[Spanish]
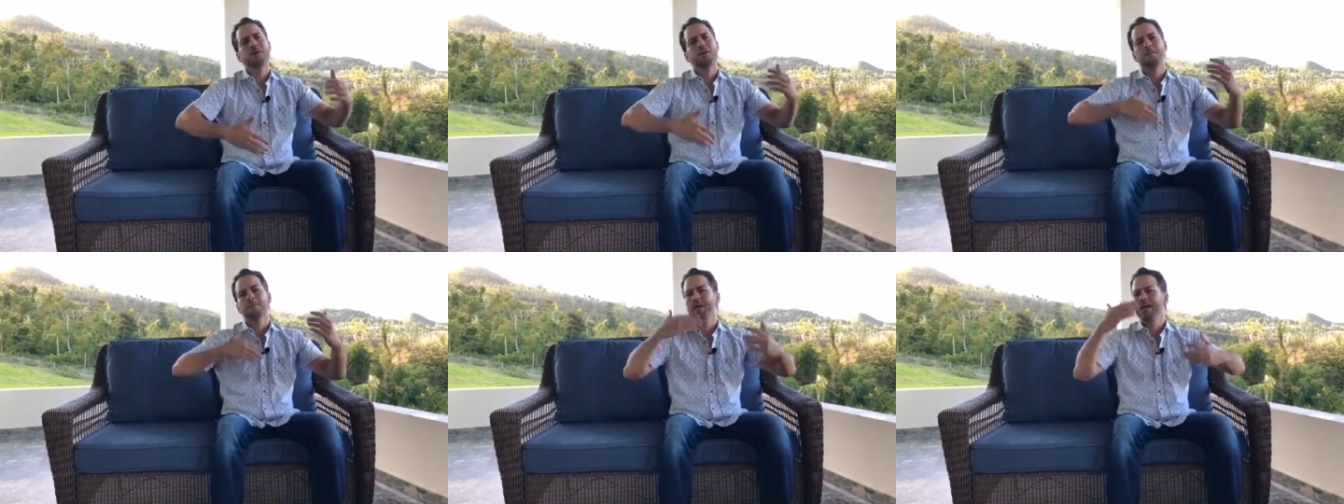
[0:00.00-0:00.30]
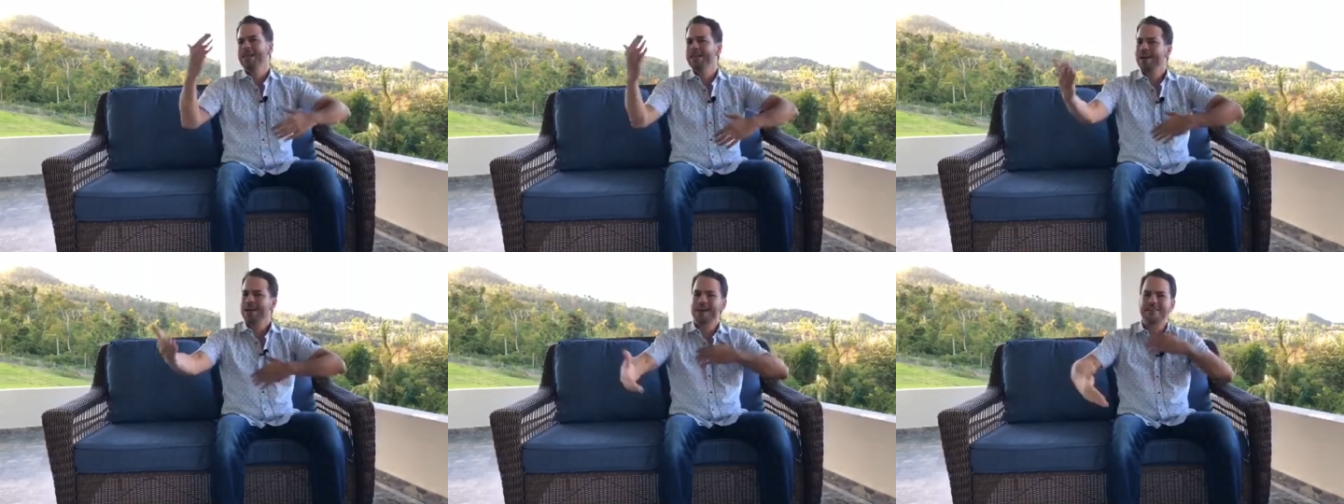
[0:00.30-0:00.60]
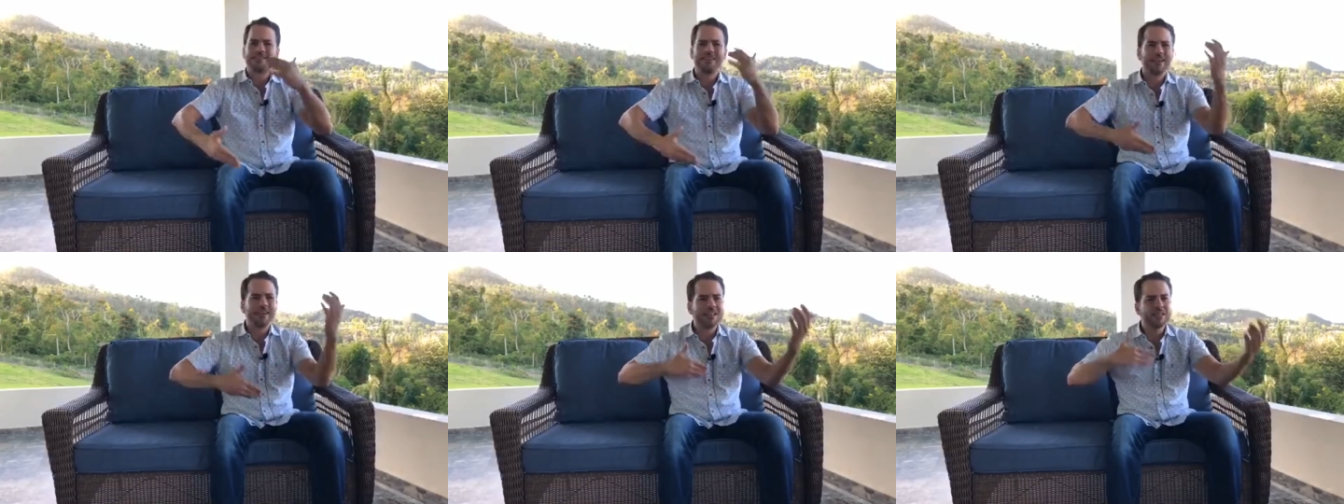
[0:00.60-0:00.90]
venía a
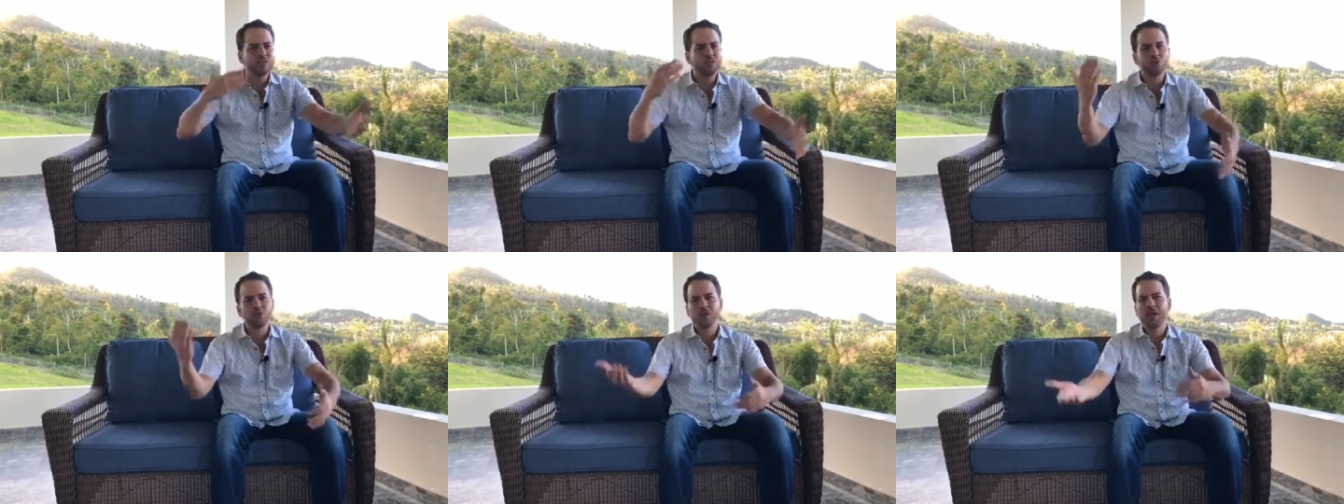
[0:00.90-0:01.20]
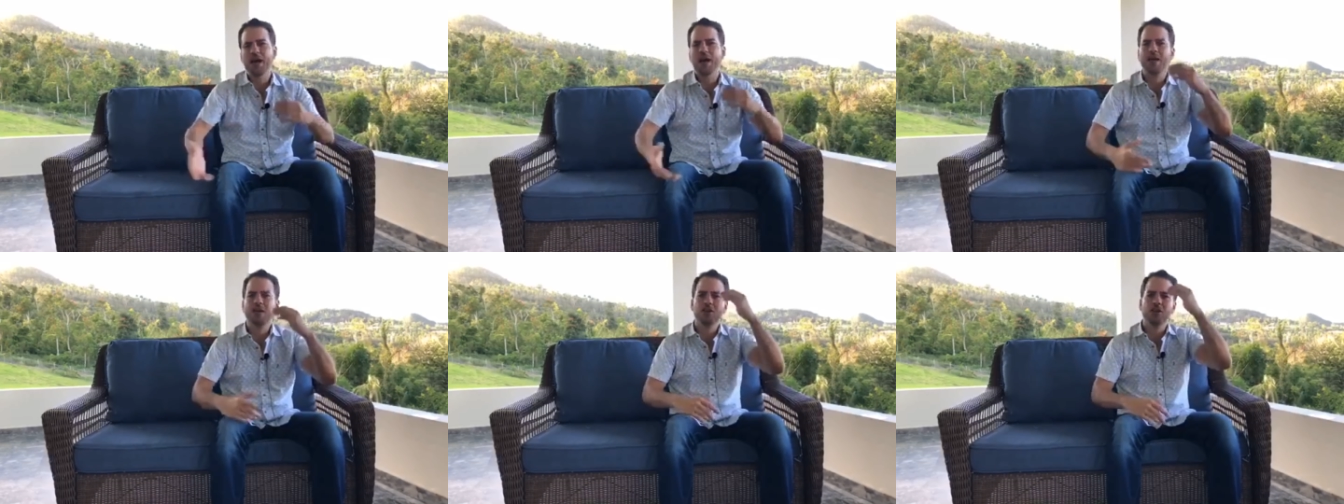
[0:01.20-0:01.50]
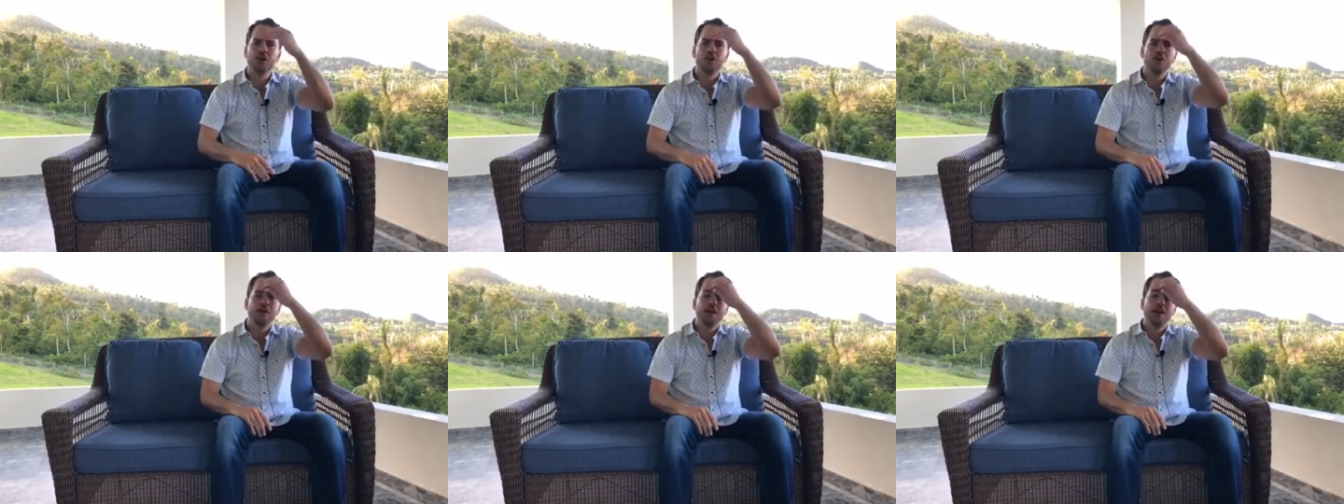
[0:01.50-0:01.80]
estar
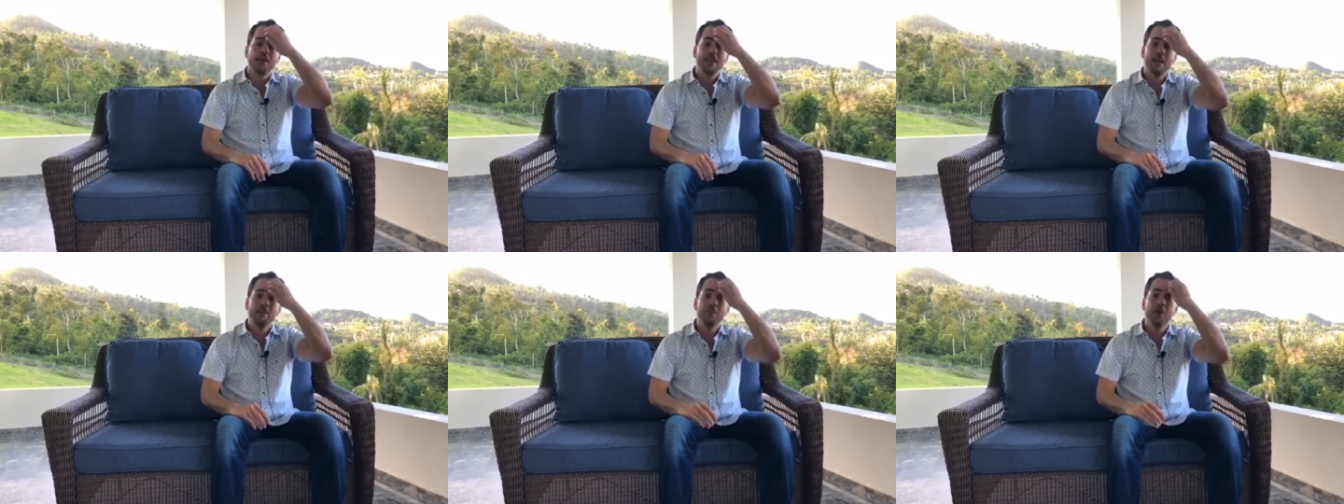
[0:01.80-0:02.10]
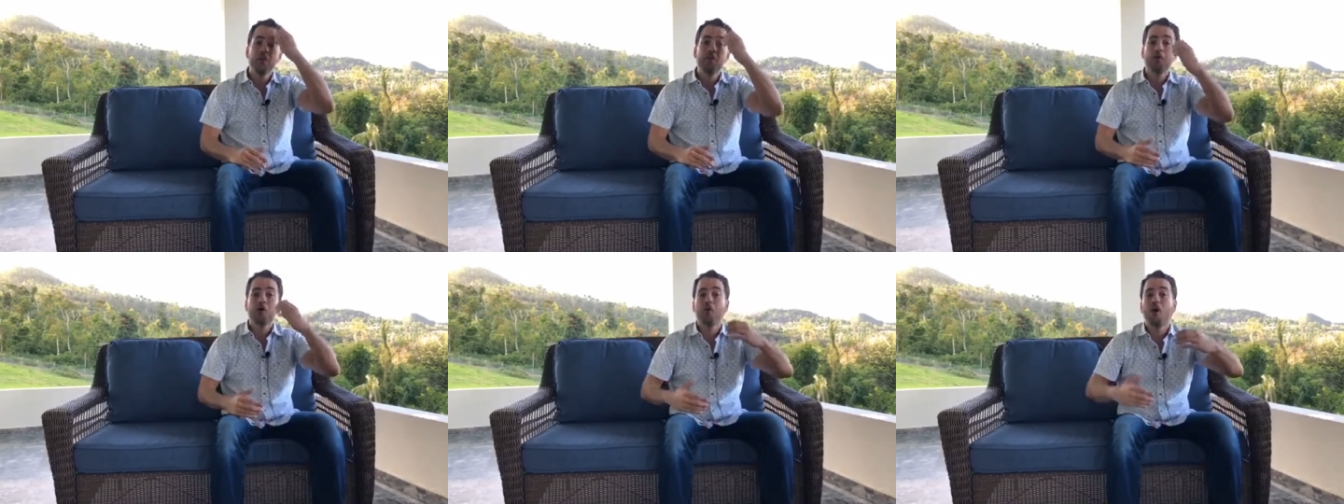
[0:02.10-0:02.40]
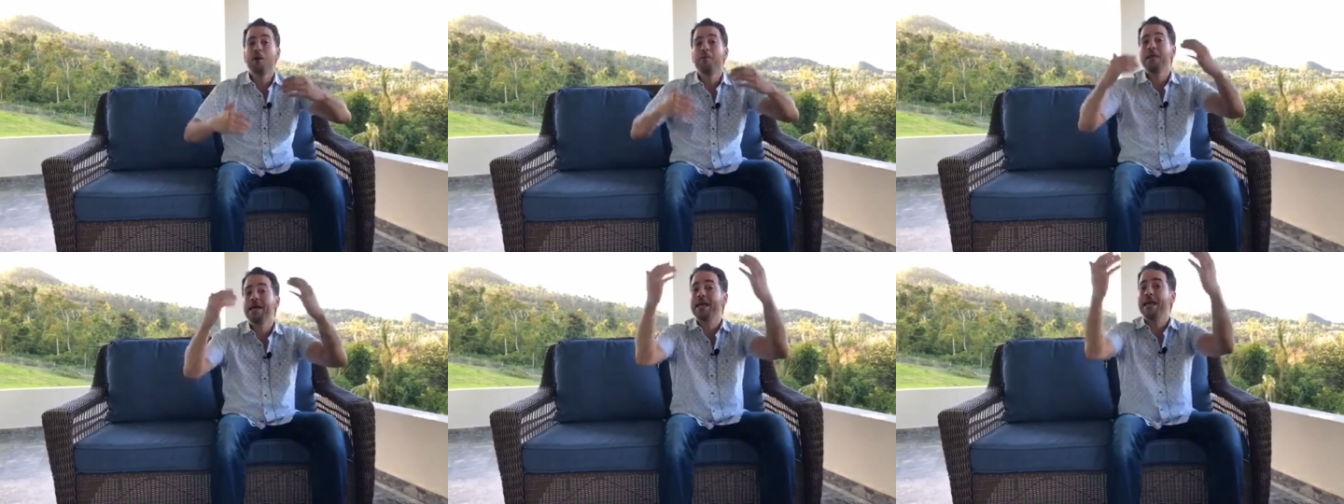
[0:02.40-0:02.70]
estudiando y es muy
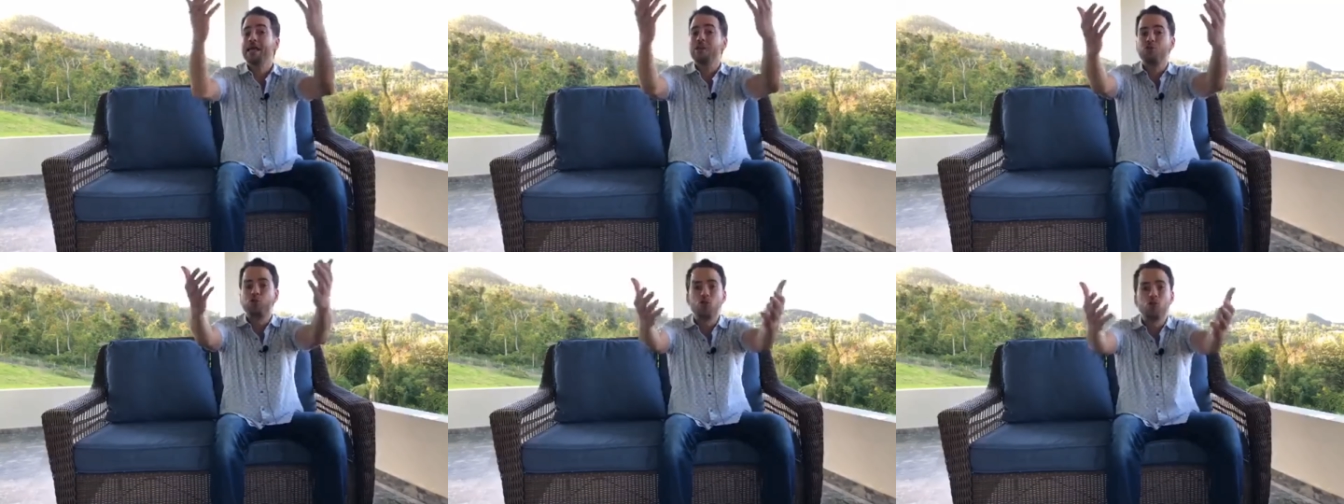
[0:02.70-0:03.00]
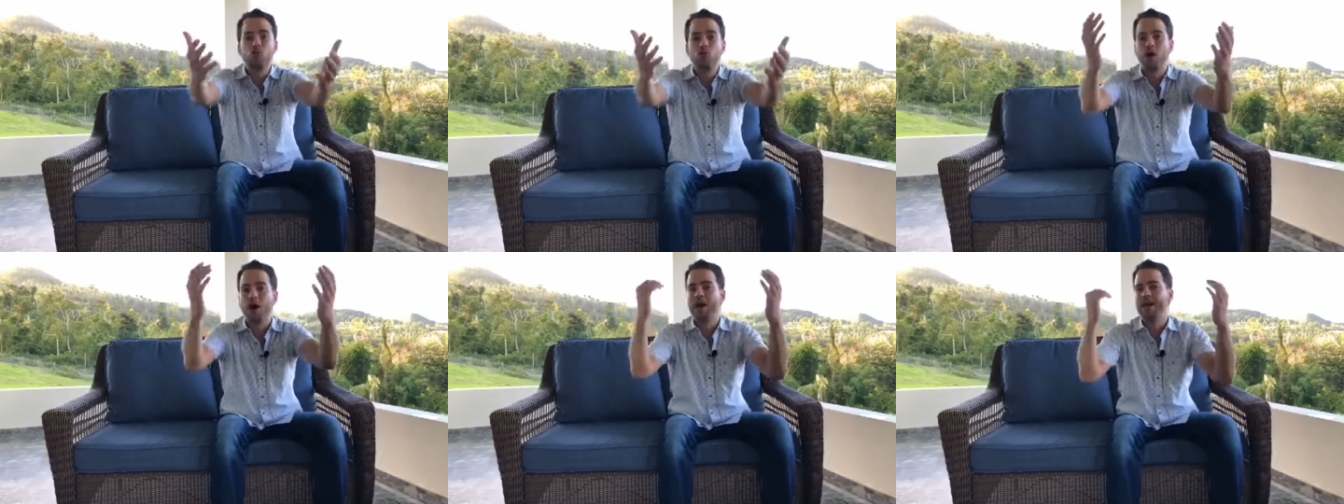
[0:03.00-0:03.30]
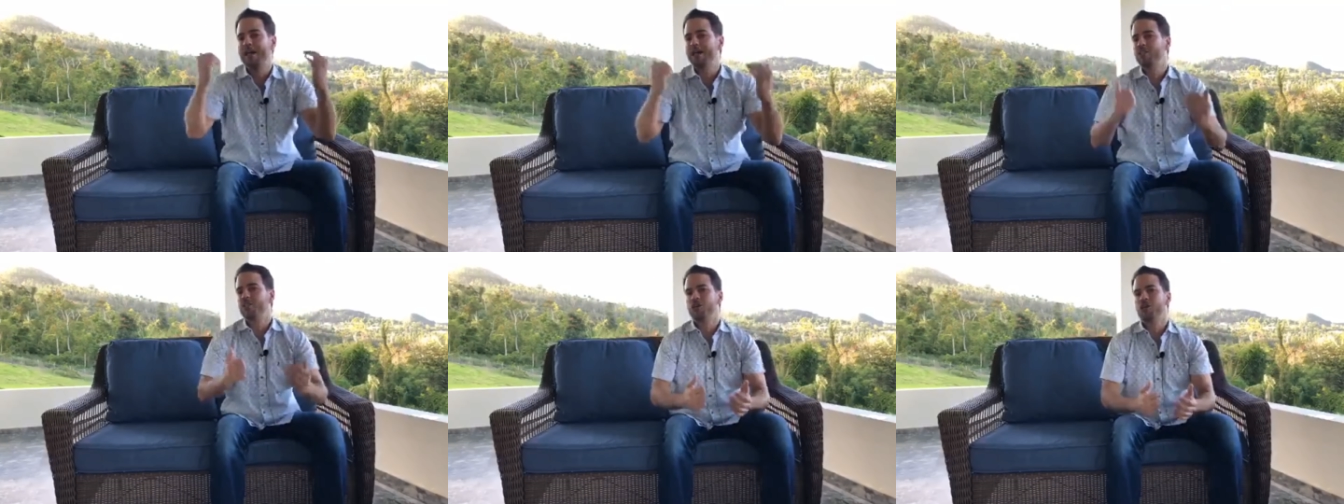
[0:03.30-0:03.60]
probable que tú
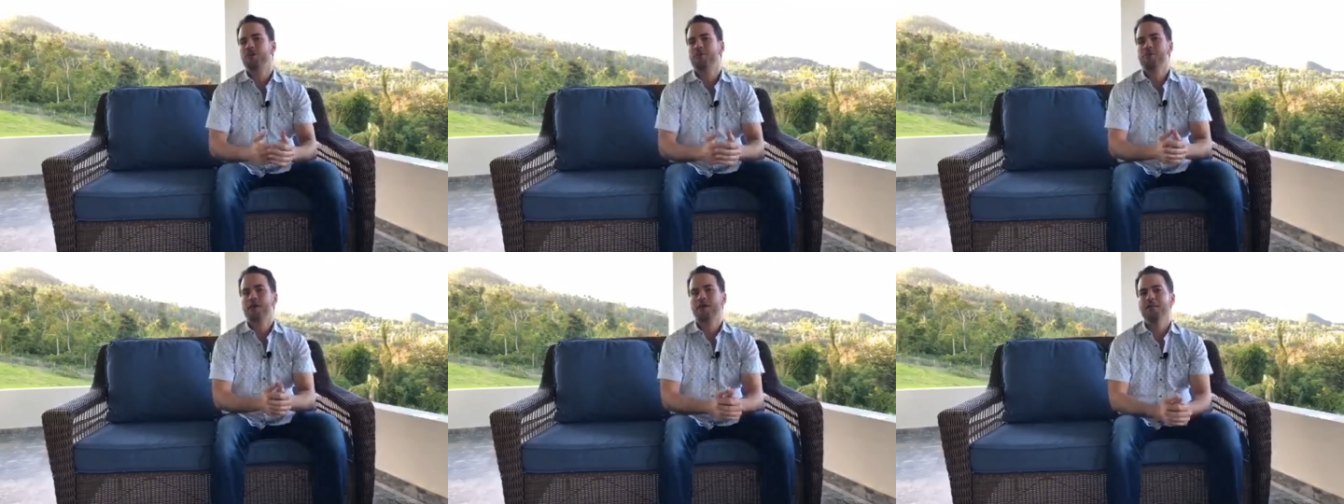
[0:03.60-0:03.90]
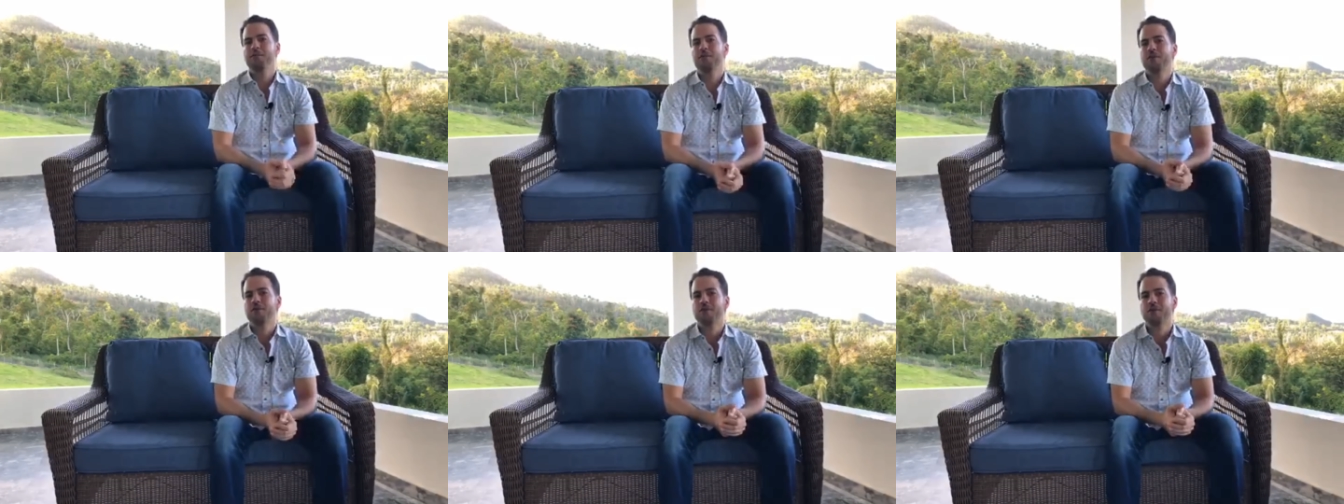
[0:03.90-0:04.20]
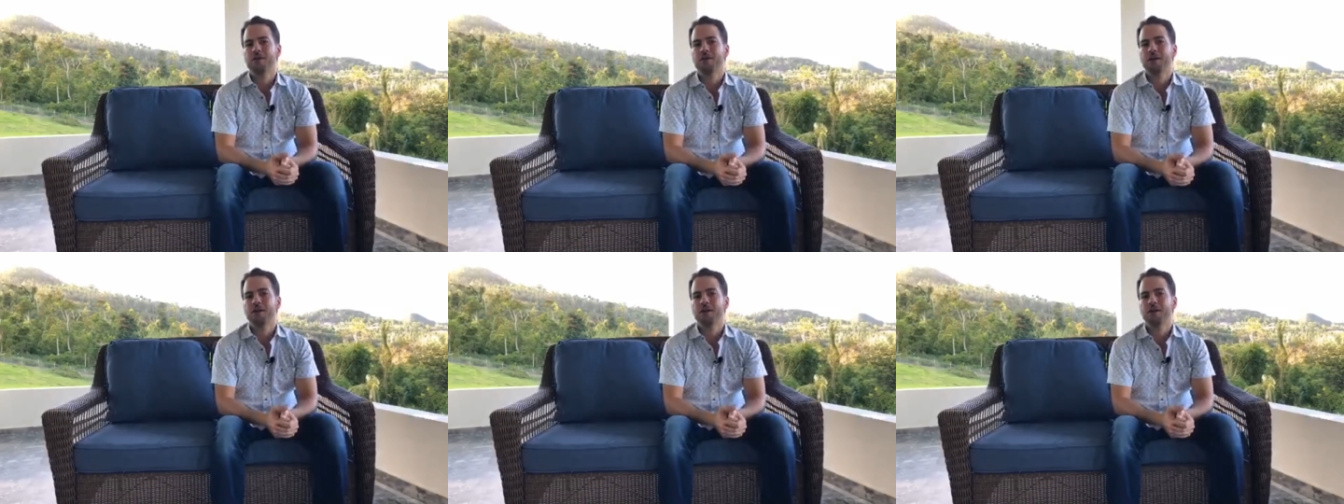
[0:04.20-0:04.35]
has hecho lo mismo